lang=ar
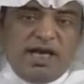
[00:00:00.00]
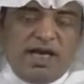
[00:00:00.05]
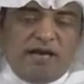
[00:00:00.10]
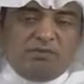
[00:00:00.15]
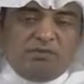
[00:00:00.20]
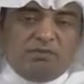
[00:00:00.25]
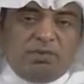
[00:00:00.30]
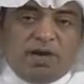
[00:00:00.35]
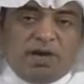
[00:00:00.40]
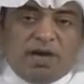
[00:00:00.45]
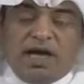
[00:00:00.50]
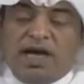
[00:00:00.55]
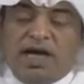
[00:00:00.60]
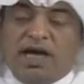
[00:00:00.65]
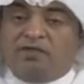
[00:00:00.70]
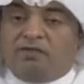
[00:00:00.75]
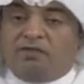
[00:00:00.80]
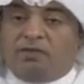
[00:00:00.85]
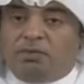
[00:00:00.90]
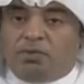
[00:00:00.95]

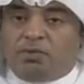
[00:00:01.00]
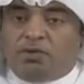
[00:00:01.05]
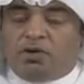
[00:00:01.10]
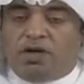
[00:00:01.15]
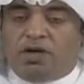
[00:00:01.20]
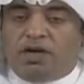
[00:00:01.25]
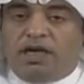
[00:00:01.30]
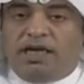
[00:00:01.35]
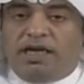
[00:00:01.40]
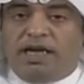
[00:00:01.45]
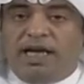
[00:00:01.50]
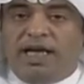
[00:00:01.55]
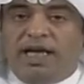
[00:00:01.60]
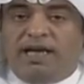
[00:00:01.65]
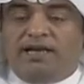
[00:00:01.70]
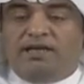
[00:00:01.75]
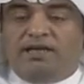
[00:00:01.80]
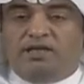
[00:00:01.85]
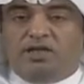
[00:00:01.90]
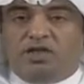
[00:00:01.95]
المباراة ألف مبروك
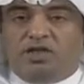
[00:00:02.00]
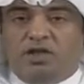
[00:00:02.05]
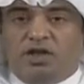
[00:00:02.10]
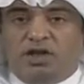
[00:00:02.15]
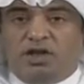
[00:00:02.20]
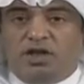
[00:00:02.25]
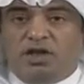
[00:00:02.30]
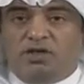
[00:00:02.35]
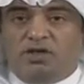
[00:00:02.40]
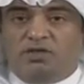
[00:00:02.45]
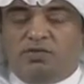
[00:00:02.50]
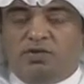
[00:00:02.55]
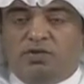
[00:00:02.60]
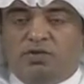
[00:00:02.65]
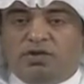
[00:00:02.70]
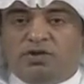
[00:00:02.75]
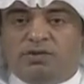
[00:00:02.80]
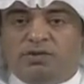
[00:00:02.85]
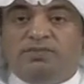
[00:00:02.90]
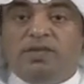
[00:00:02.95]
للهلال يستحق
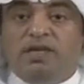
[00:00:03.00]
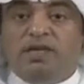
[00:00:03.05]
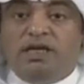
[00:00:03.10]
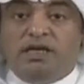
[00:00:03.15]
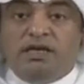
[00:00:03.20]
الفوز